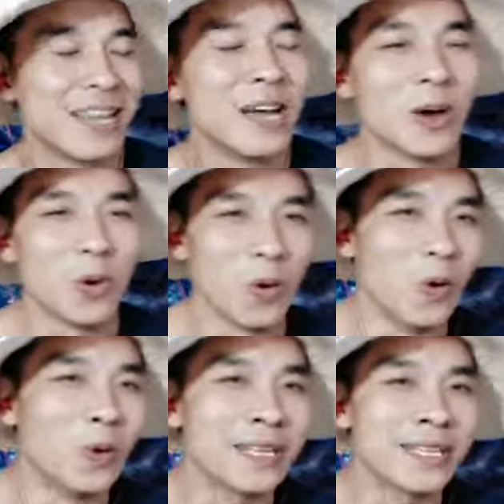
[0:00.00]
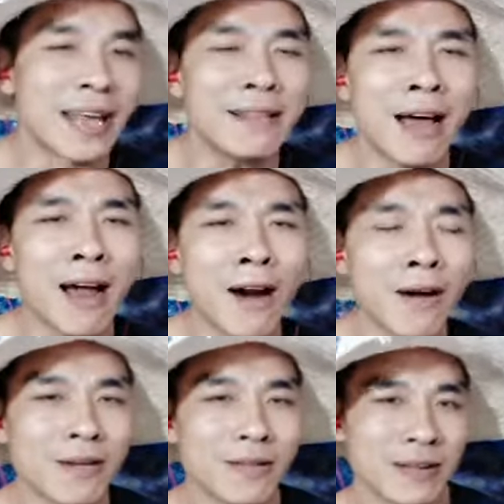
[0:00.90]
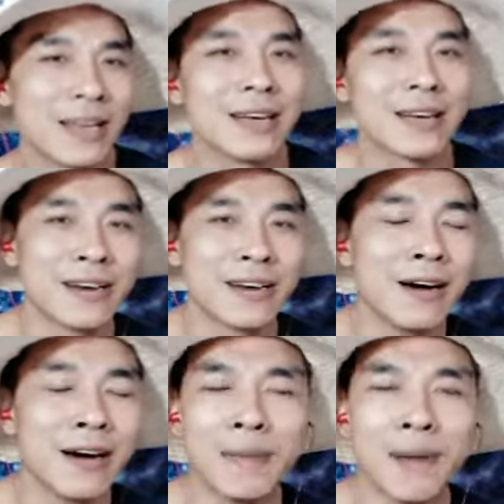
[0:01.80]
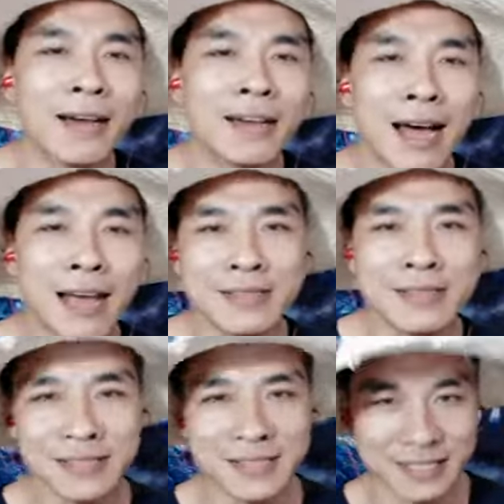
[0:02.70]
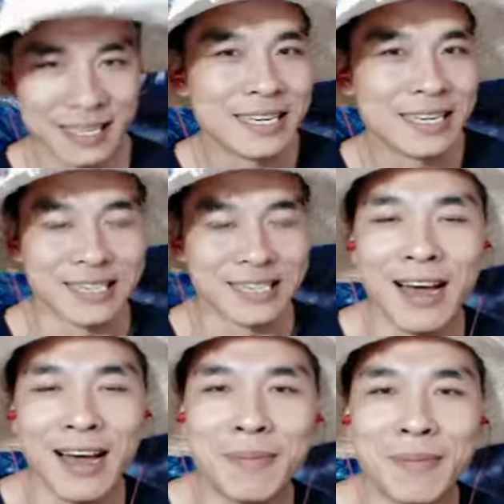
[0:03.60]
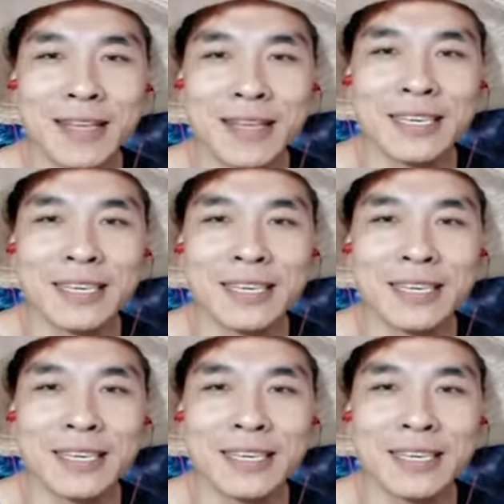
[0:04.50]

五米三儿，磕了把铲。傻了吧唧，